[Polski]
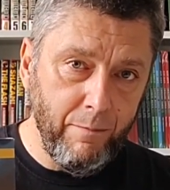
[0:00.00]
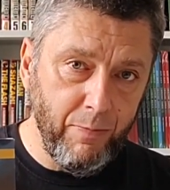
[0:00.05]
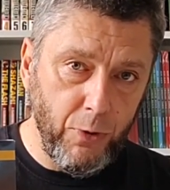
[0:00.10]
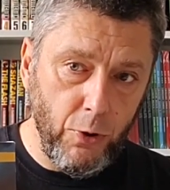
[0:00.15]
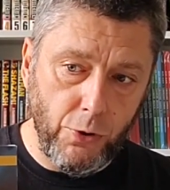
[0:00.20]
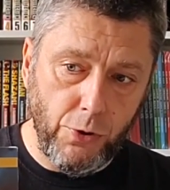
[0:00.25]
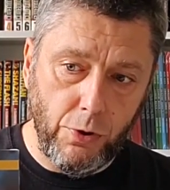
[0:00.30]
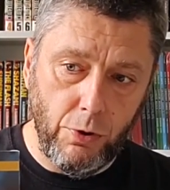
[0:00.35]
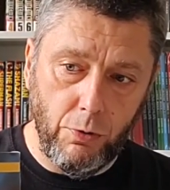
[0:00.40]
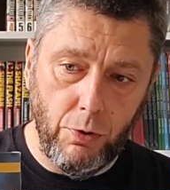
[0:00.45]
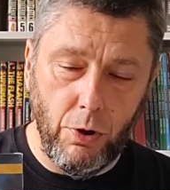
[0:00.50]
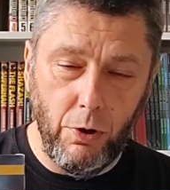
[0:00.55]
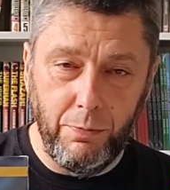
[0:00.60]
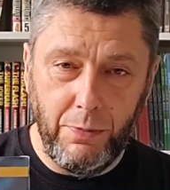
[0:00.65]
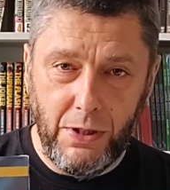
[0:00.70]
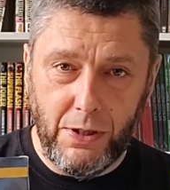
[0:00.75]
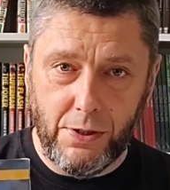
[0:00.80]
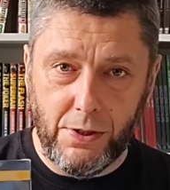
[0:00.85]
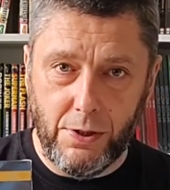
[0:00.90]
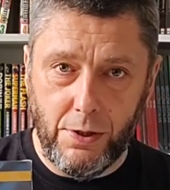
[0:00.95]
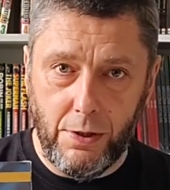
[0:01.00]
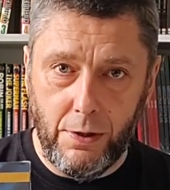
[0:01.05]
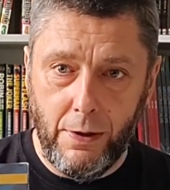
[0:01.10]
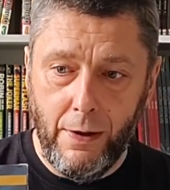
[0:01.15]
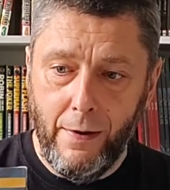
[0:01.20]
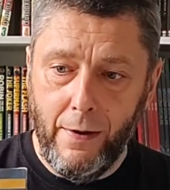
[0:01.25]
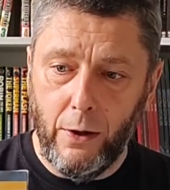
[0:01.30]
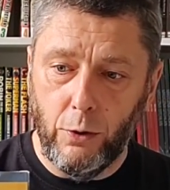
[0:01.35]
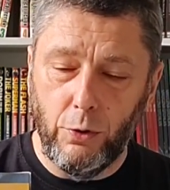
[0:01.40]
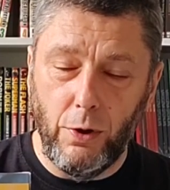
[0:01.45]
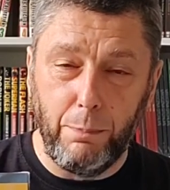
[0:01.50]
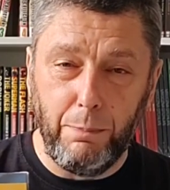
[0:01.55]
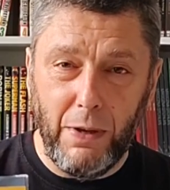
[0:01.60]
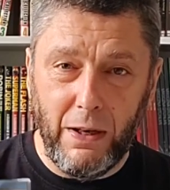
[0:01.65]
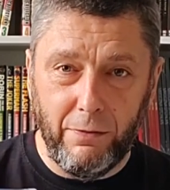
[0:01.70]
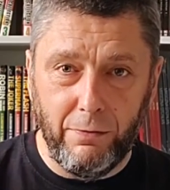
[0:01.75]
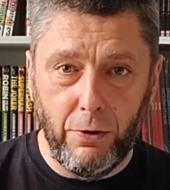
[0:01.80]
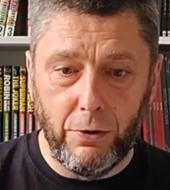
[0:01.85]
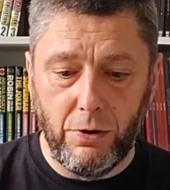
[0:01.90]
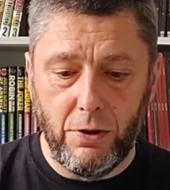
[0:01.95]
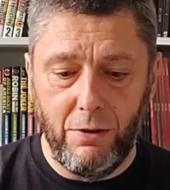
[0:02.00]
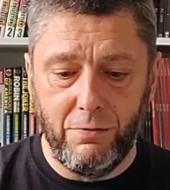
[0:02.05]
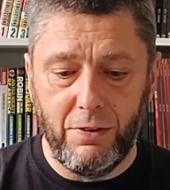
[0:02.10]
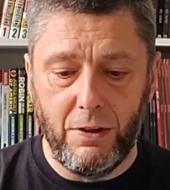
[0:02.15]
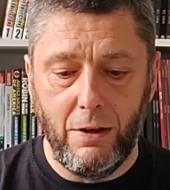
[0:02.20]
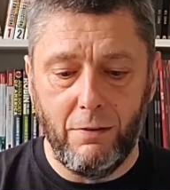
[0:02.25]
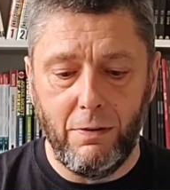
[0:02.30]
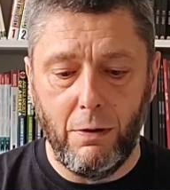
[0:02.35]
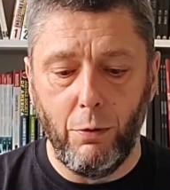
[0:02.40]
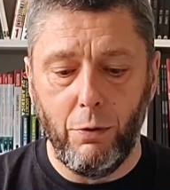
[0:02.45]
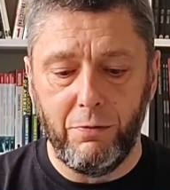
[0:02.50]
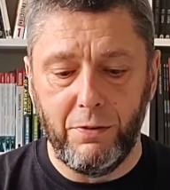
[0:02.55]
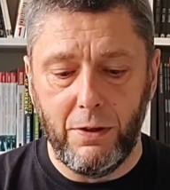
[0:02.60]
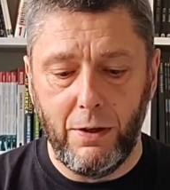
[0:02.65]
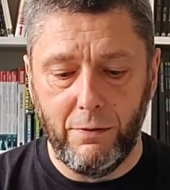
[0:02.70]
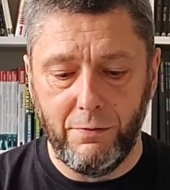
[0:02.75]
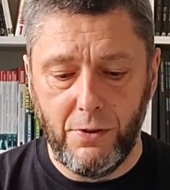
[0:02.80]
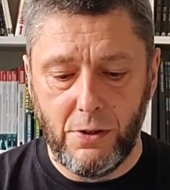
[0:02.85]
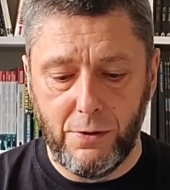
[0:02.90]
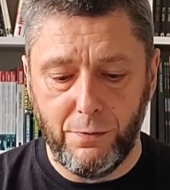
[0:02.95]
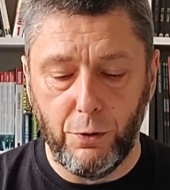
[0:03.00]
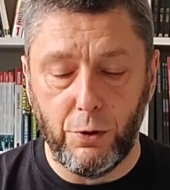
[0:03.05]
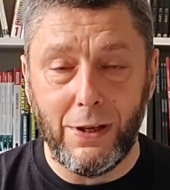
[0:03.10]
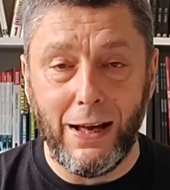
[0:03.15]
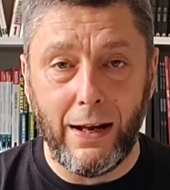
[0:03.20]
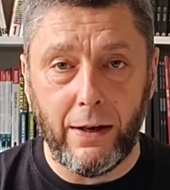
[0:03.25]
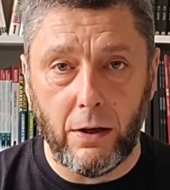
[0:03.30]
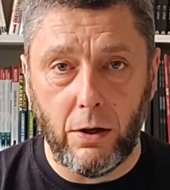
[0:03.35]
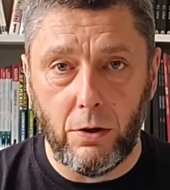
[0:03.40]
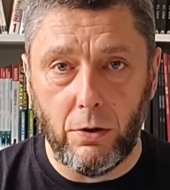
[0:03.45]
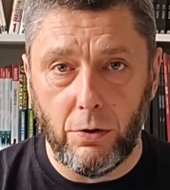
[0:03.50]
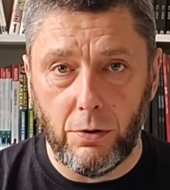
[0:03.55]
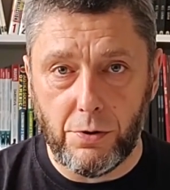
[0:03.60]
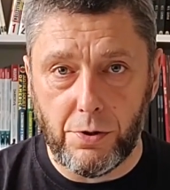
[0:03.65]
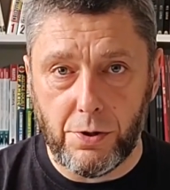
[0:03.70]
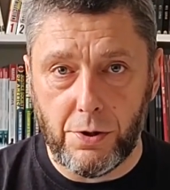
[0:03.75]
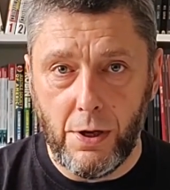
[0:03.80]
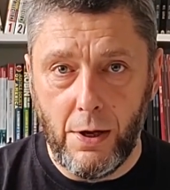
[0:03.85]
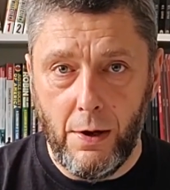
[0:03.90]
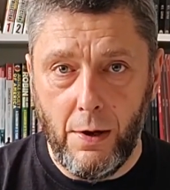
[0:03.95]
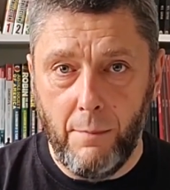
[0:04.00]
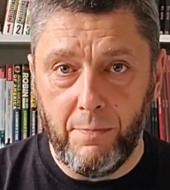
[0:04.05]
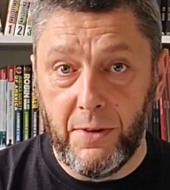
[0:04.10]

To są komiksy, które pierwotnie wydawało wydawnictwo Dark Horse.